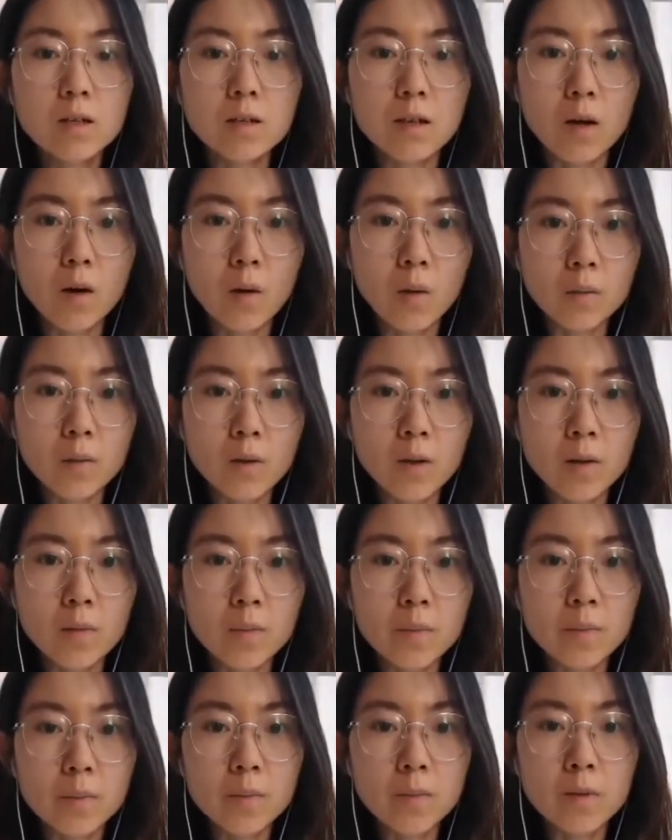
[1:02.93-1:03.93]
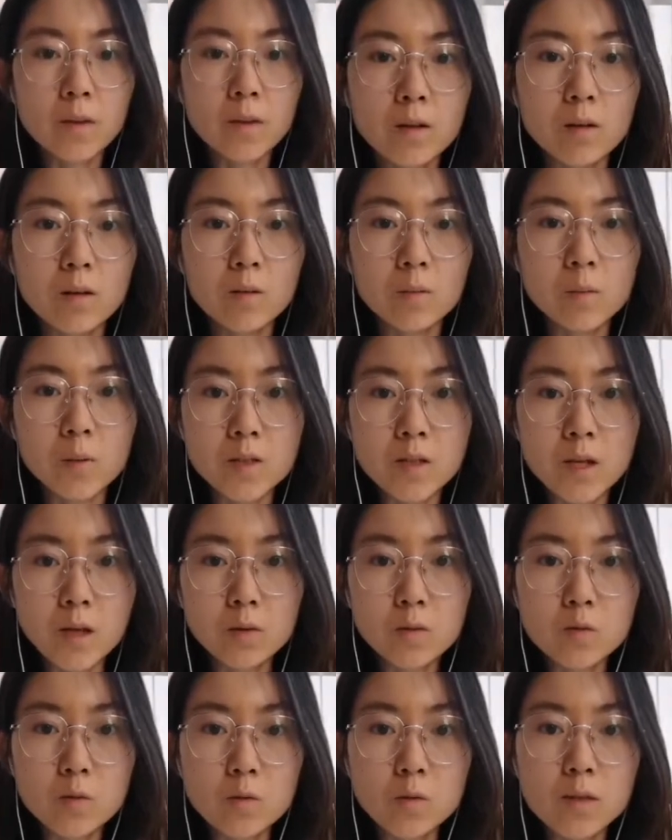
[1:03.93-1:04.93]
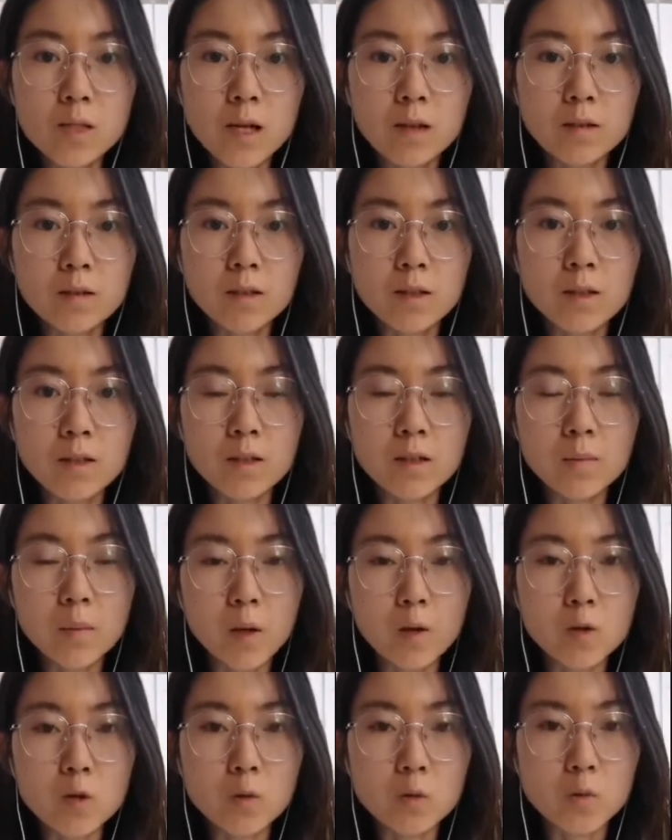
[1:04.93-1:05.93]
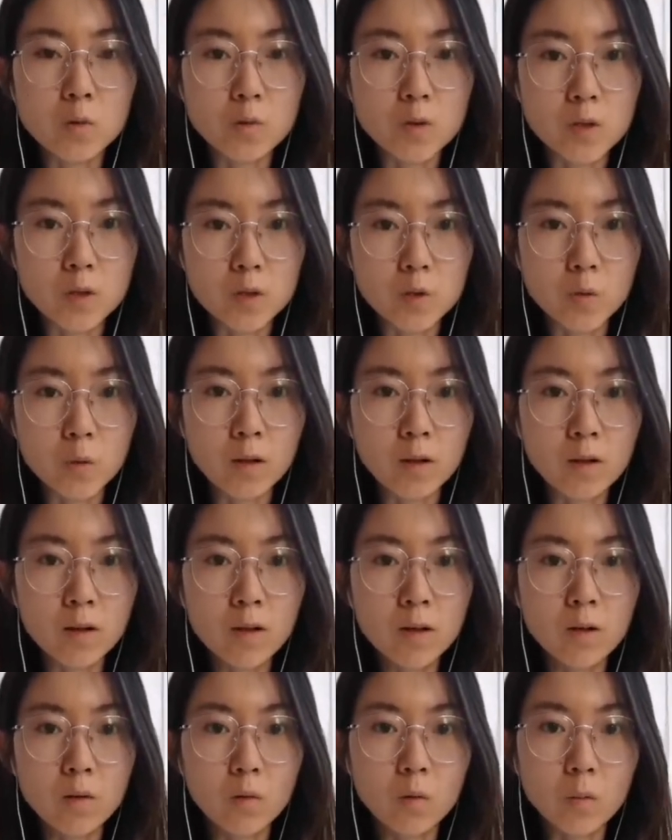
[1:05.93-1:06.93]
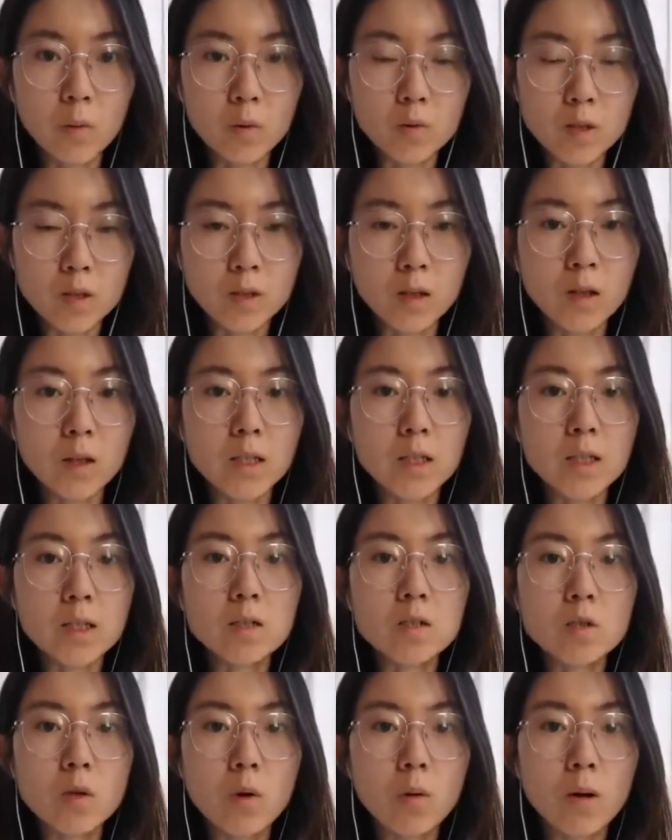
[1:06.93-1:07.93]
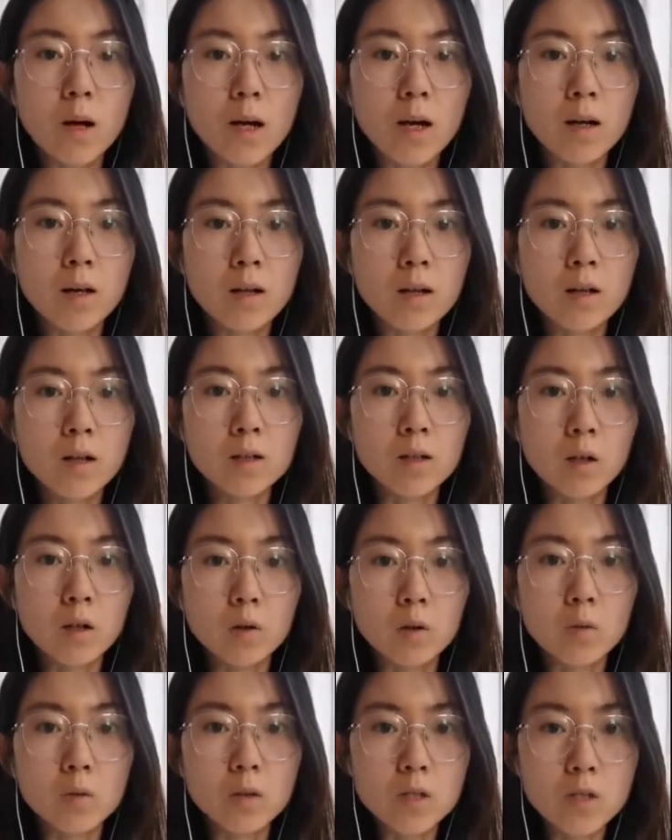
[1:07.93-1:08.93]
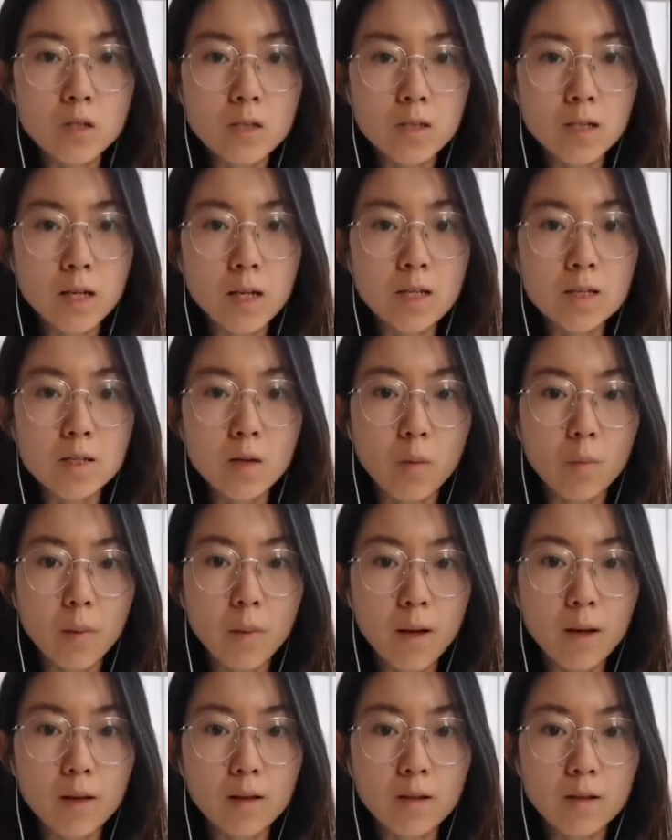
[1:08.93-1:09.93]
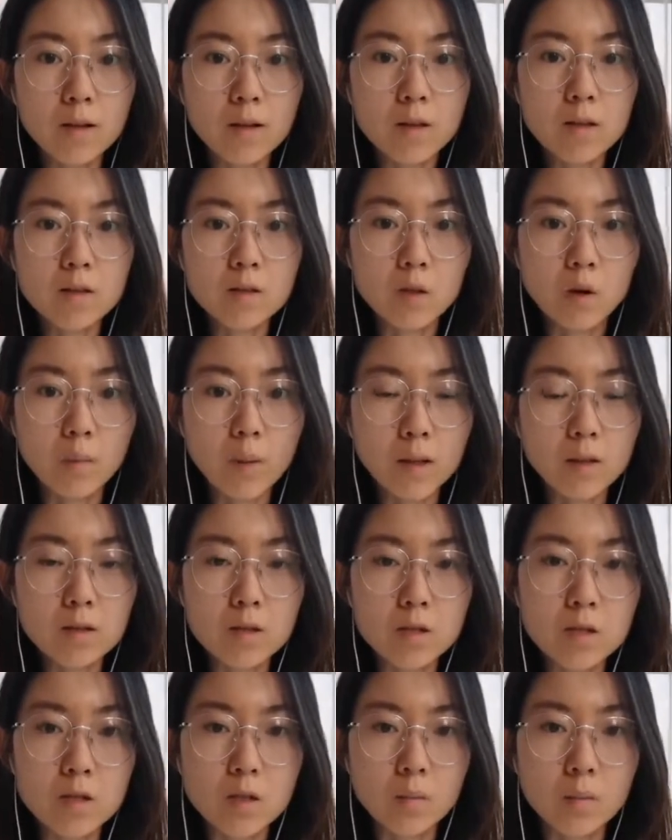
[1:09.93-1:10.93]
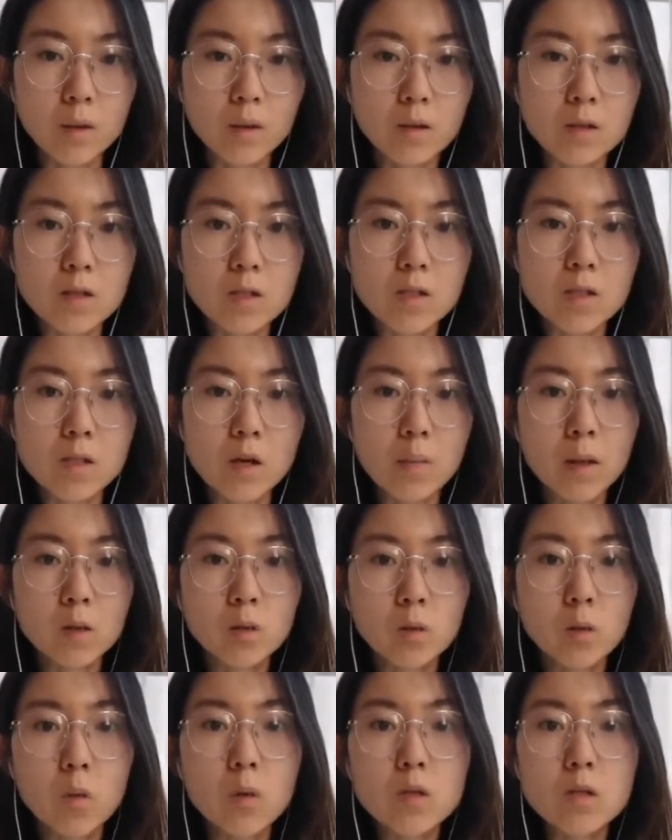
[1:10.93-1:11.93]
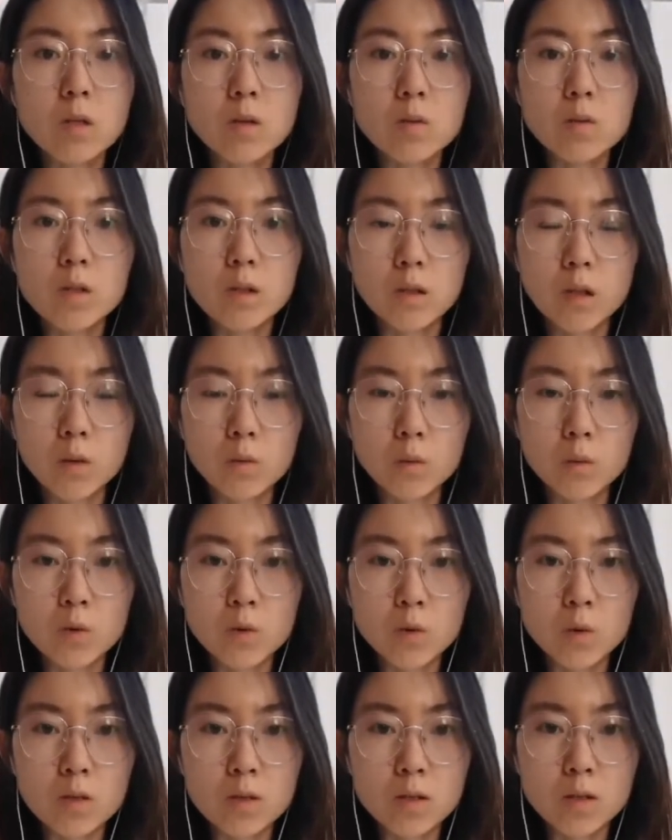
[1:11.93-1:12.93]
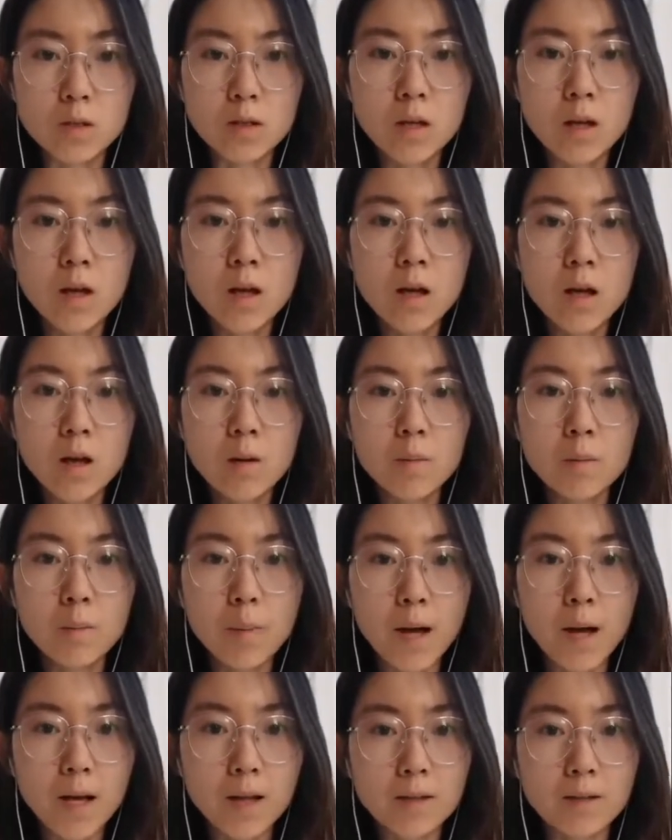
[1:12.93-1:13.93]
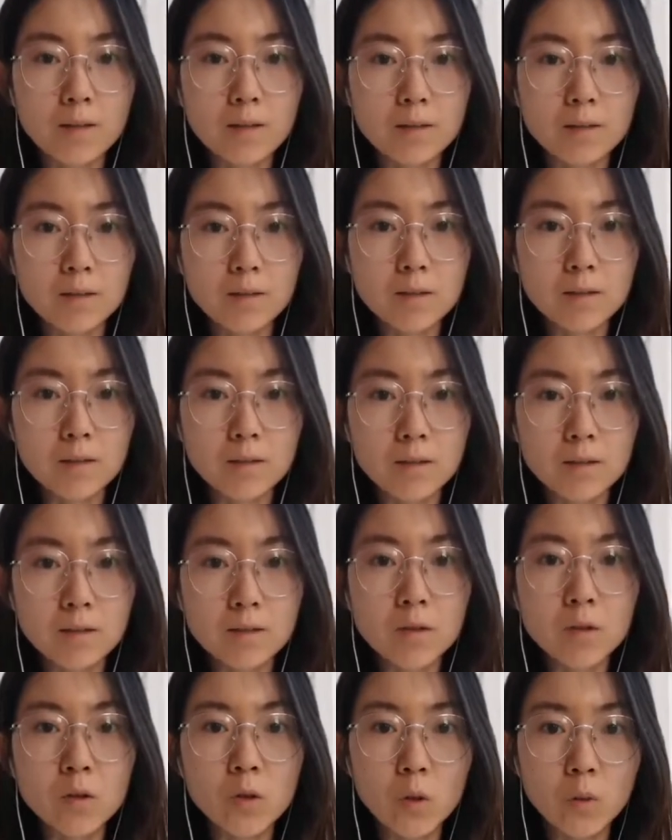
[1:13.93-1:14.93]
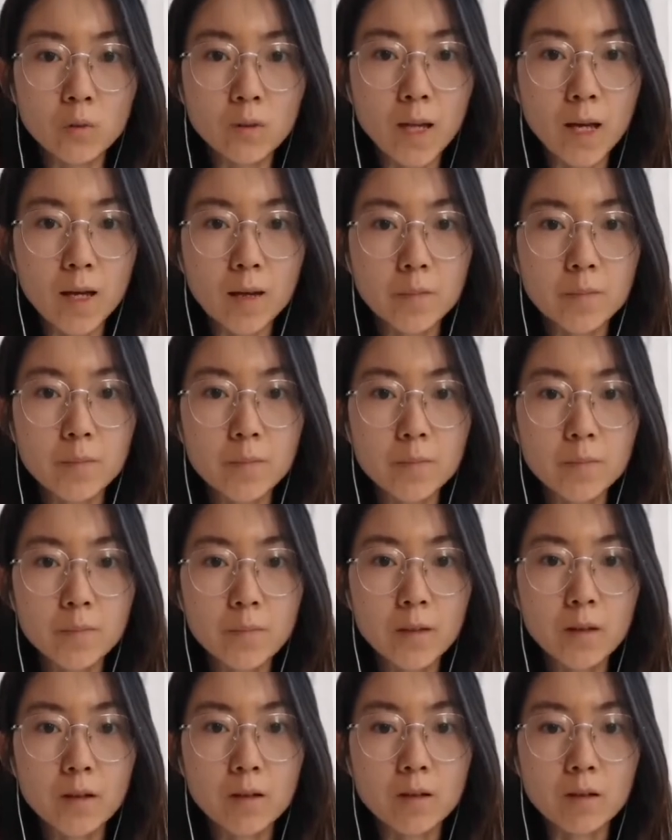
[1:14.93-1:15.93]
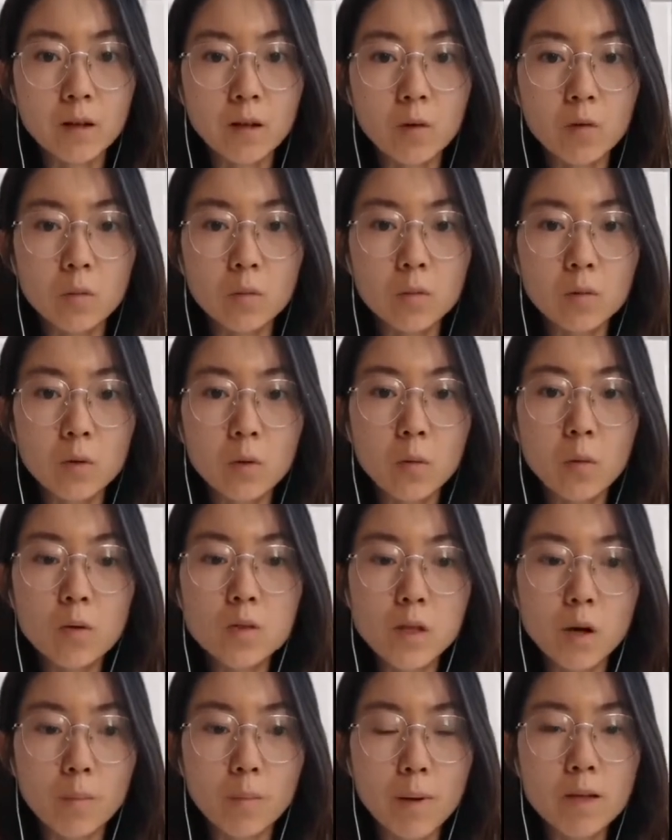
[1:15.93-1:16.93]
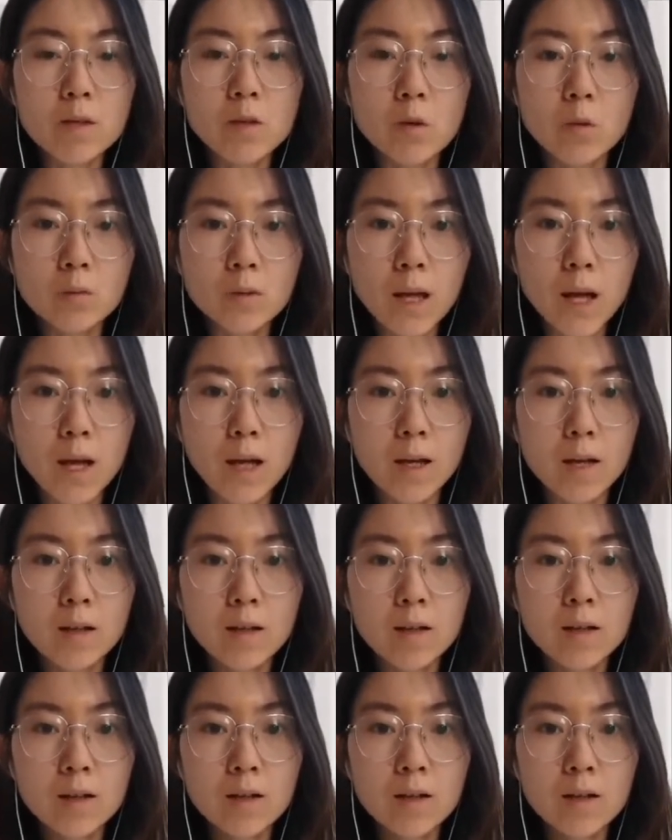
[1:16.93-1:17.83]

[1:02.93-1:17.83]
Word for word: 然后呢，呃，比较具象的一个描述就是说，我们用这个合一的轴啊，然后用一致性来搅拌。搅拌的是什么呢？这个搅拌的过程就相当于说是把嗯牛奶，然后我们通过搅拌牛奶，